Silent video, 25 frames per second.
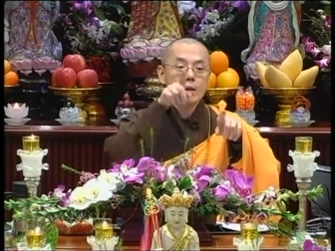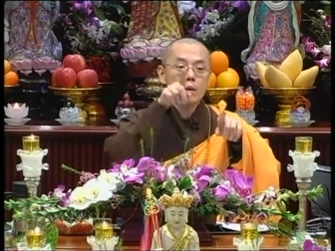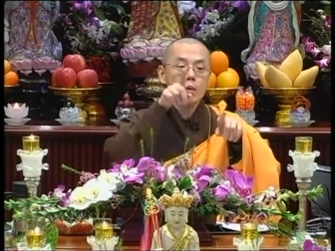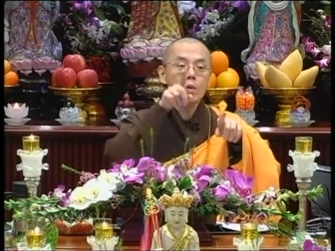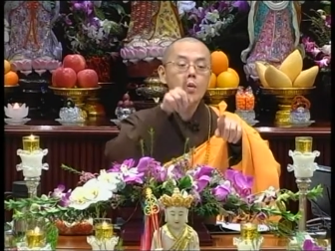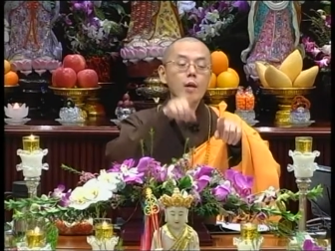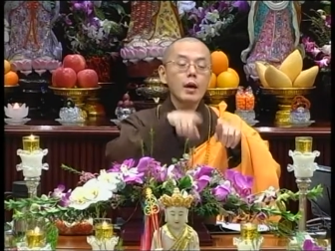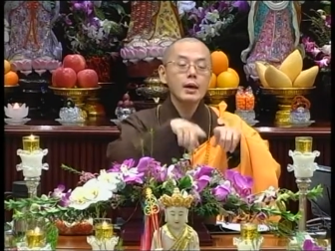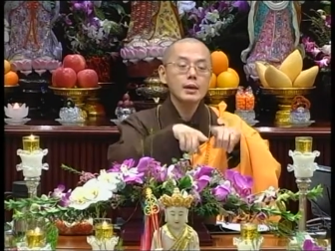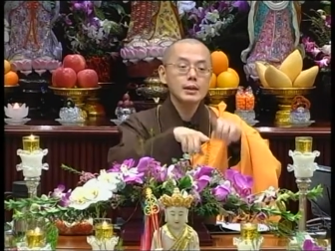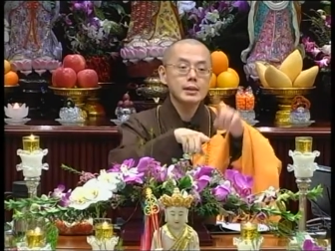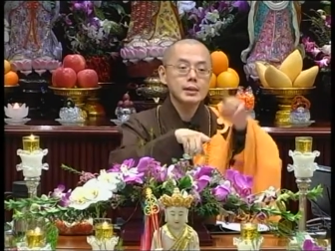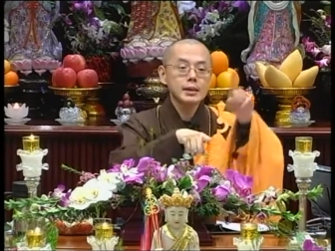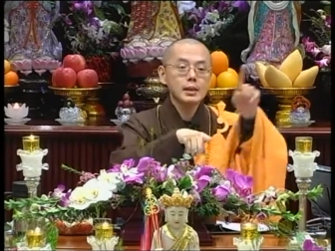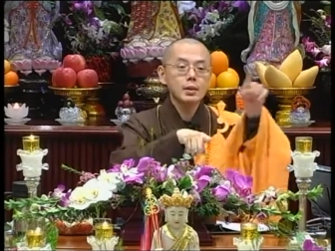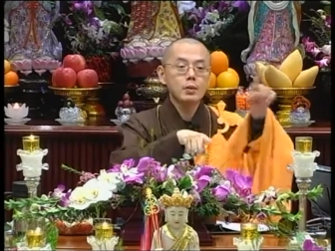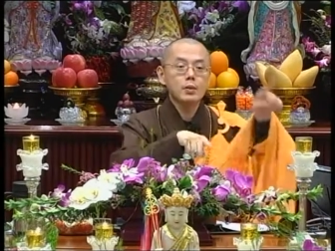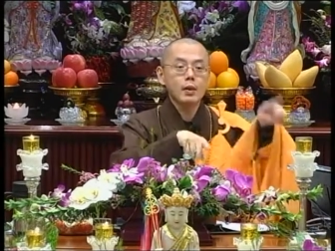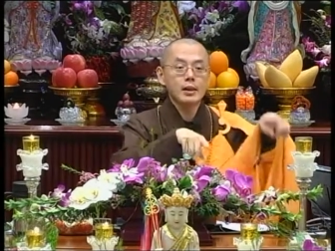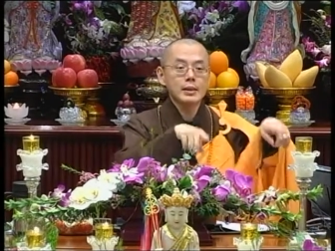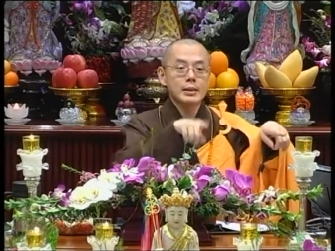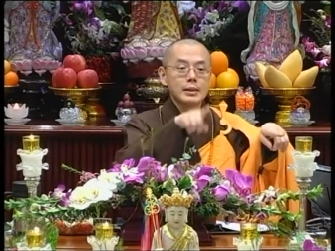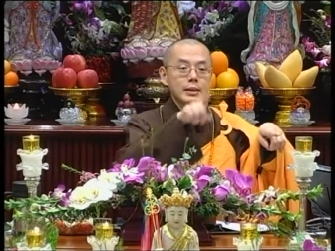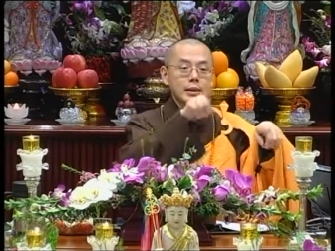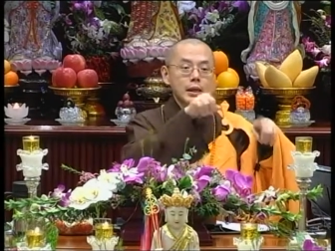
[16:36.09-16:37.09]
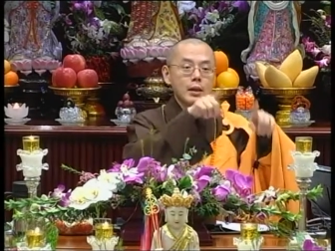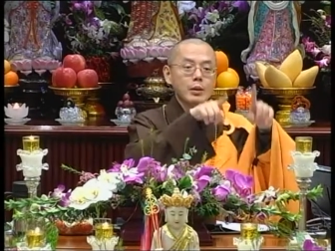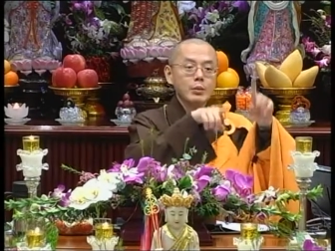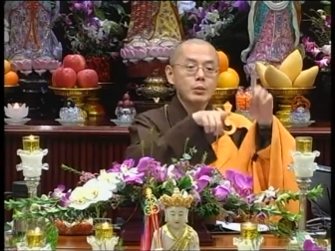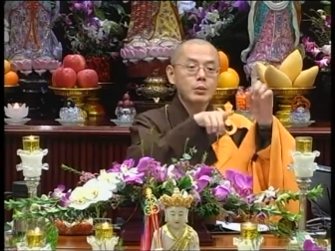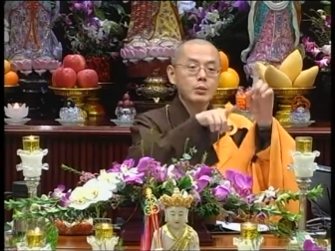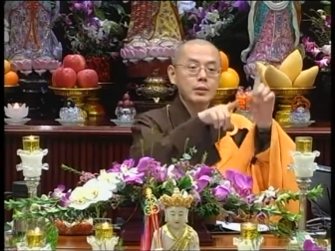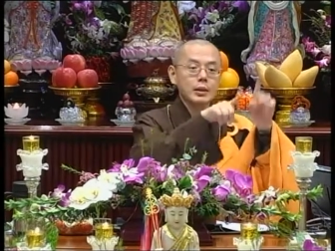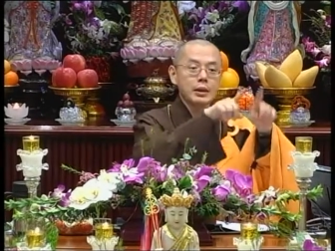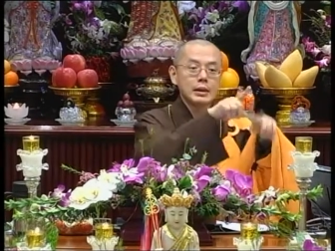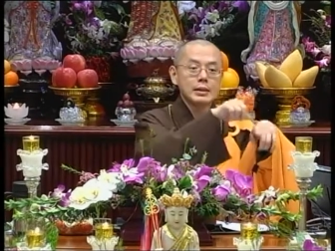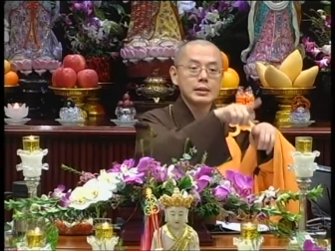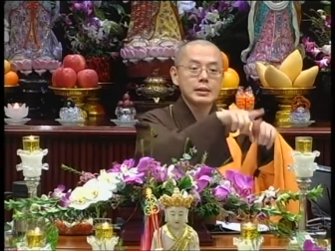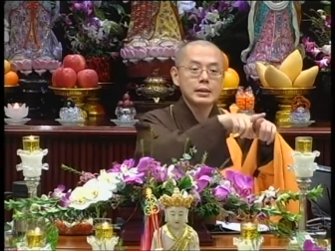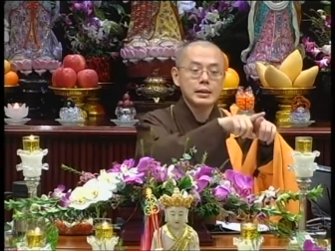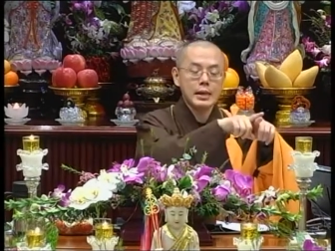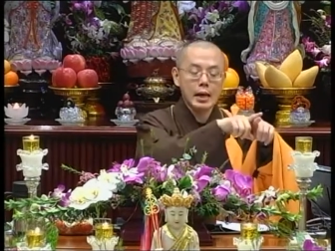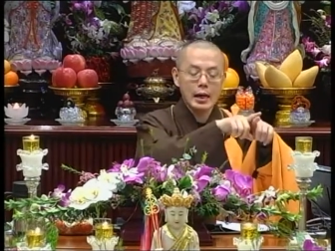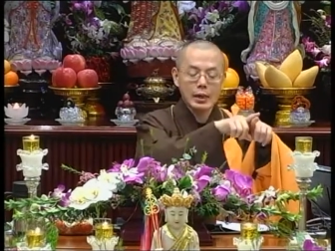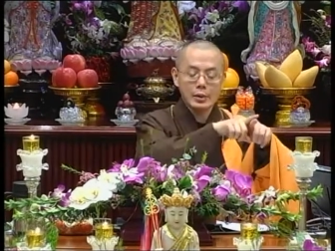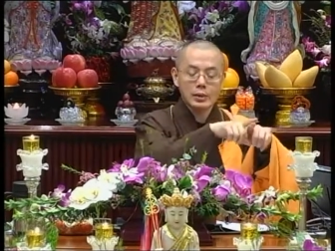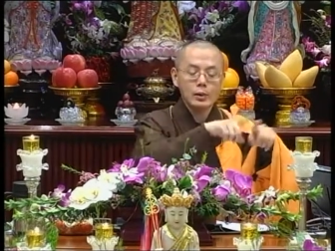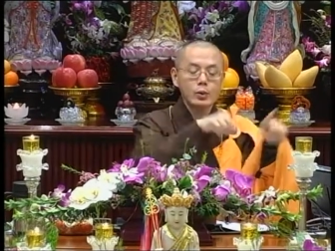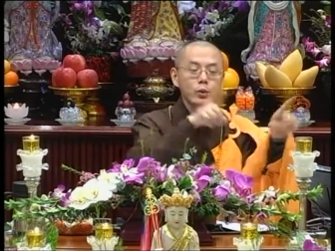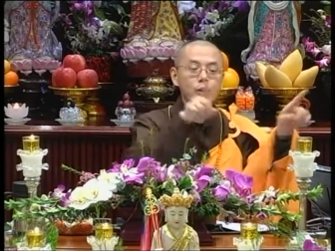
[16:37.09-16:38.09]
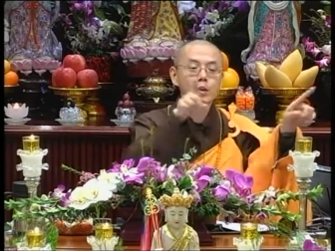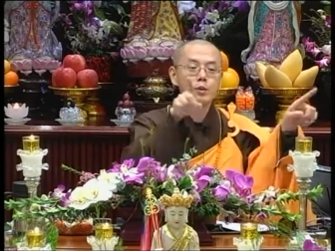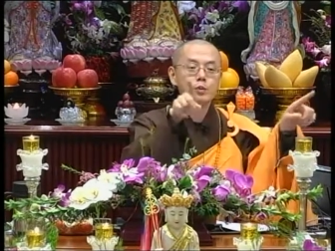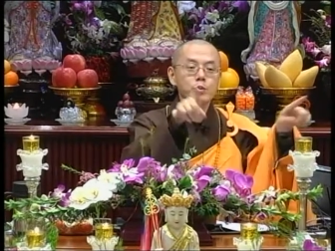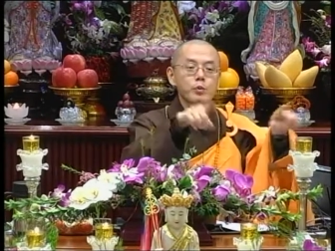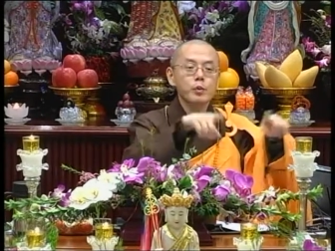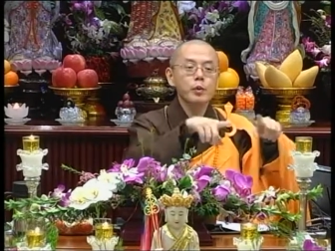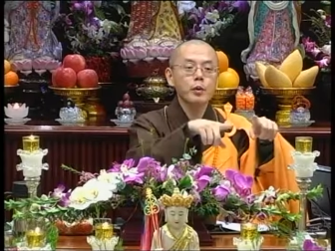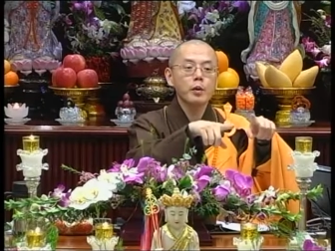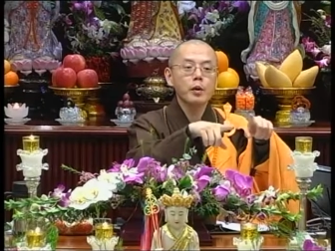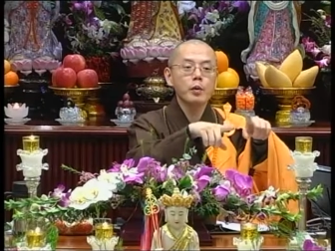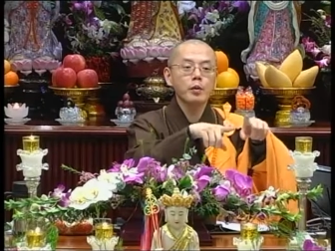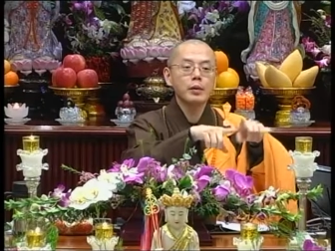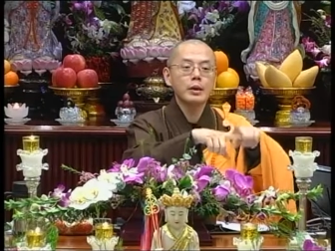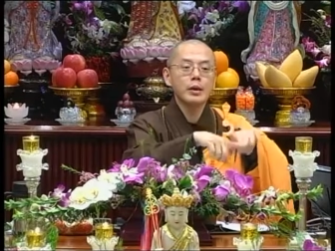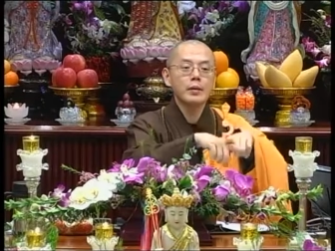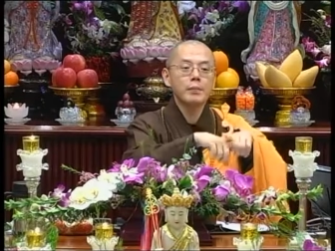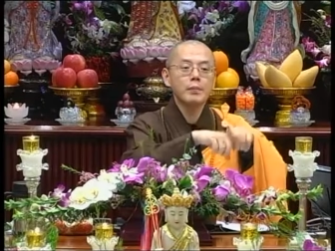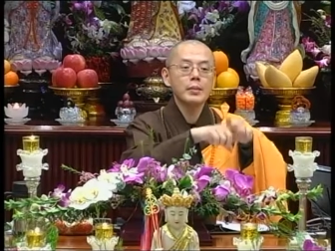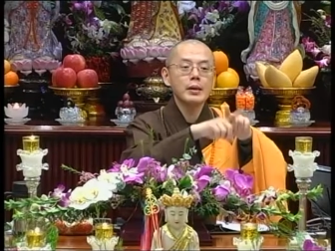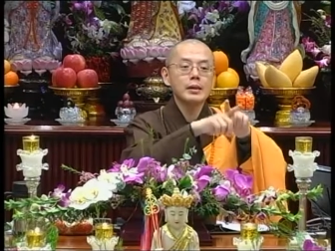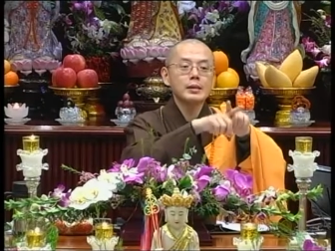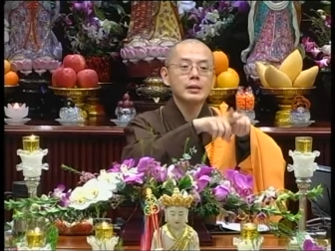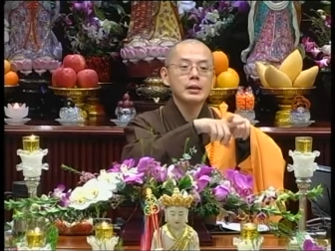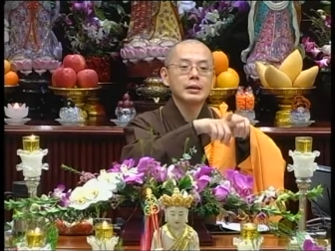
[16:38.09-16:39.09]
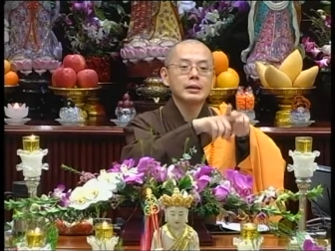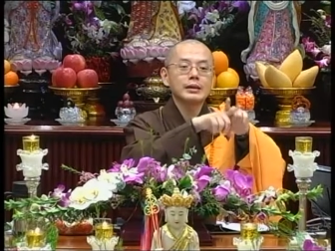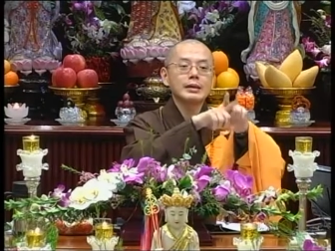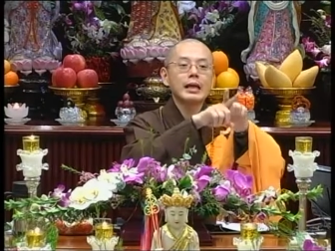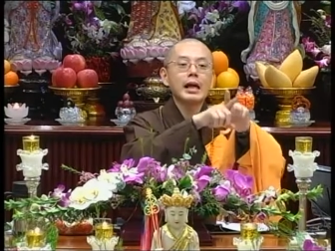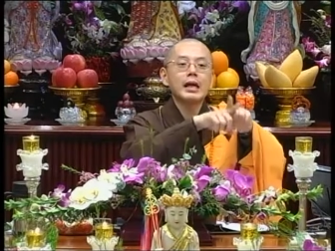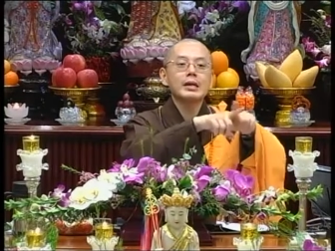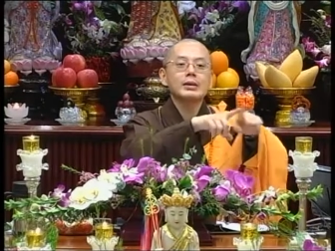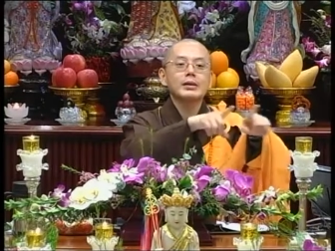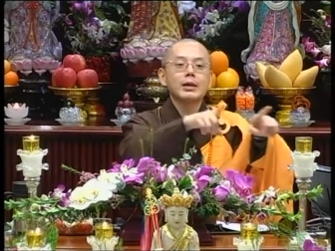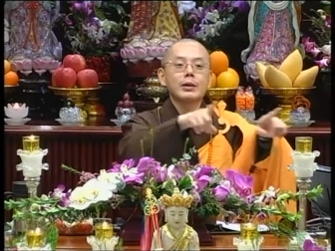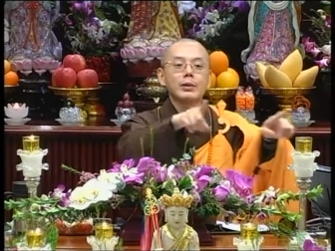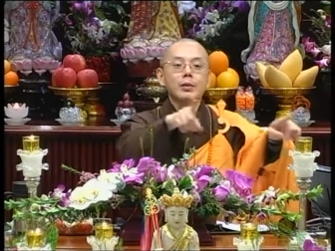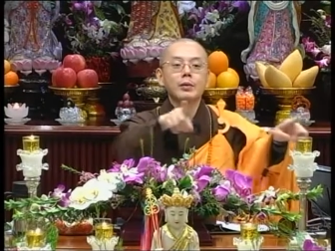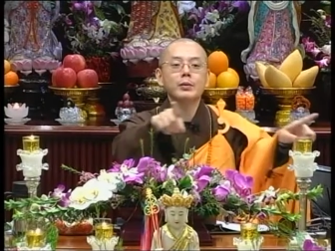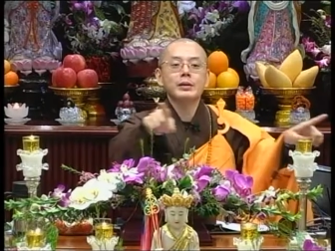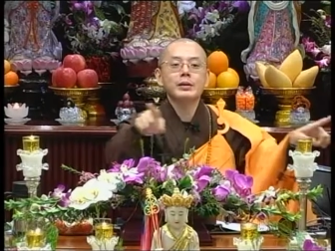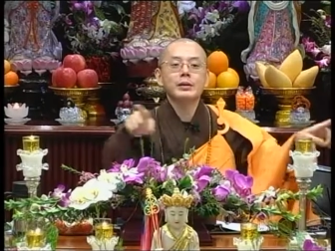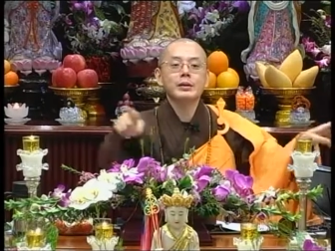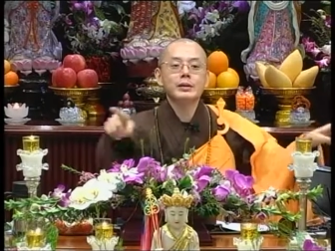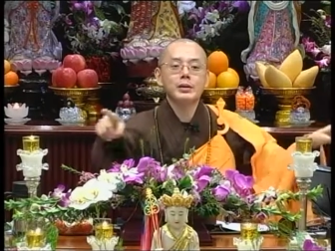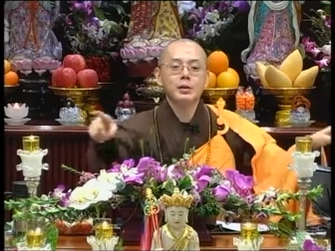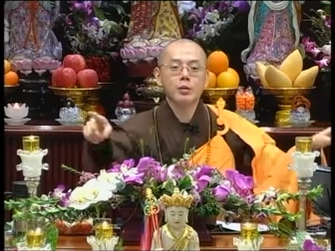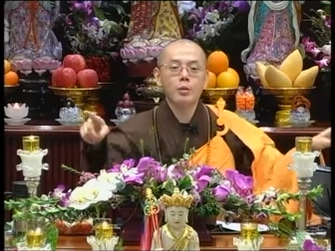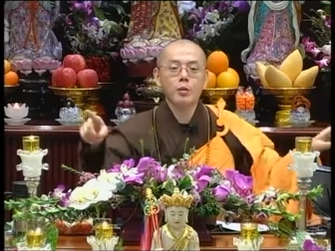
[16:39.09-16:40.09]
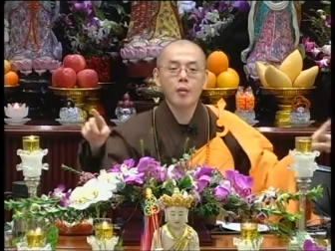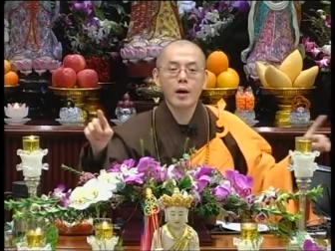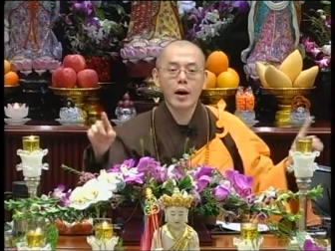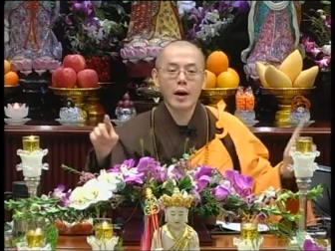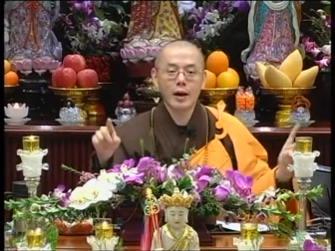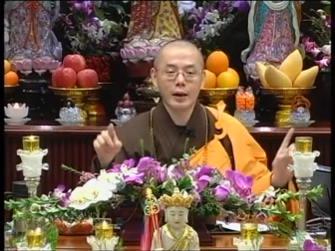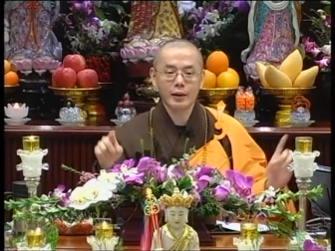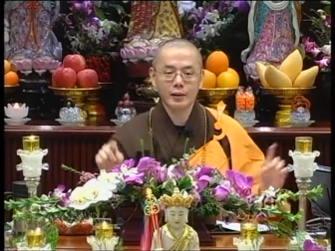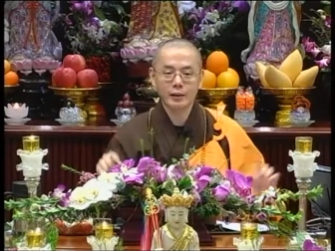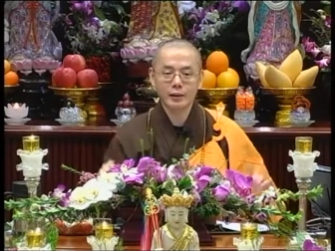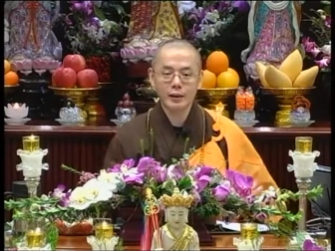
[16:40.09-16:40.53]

坏习惯相互影响，结果最后呢变成大家都一起坏。